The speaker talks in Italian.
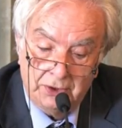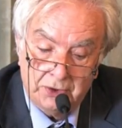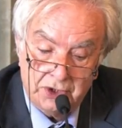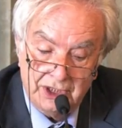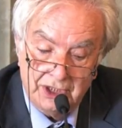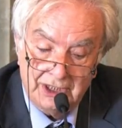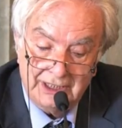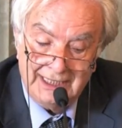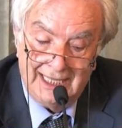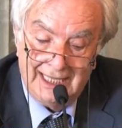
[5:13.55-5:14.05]

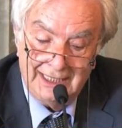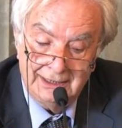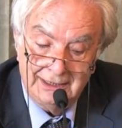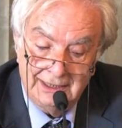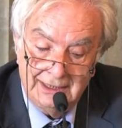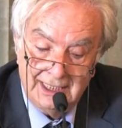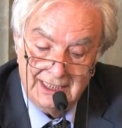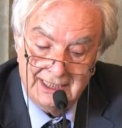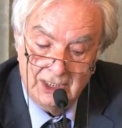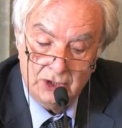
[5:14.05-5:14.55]
società
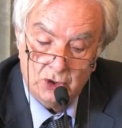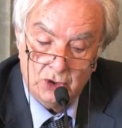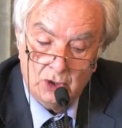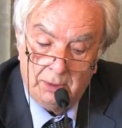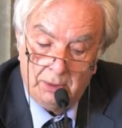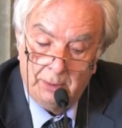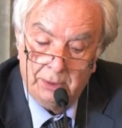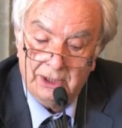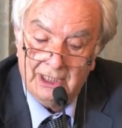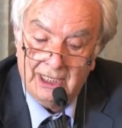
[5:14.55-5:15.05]
nel senso
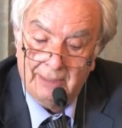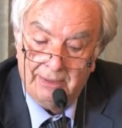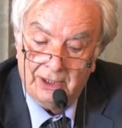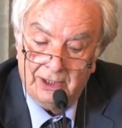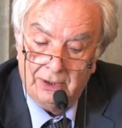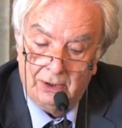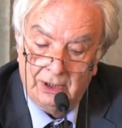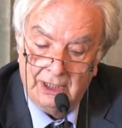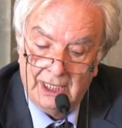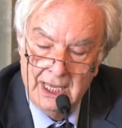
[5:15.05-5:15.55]
proprio della
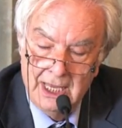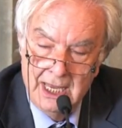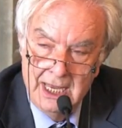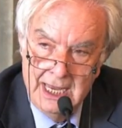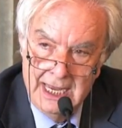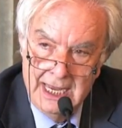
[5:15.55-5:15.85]
parola.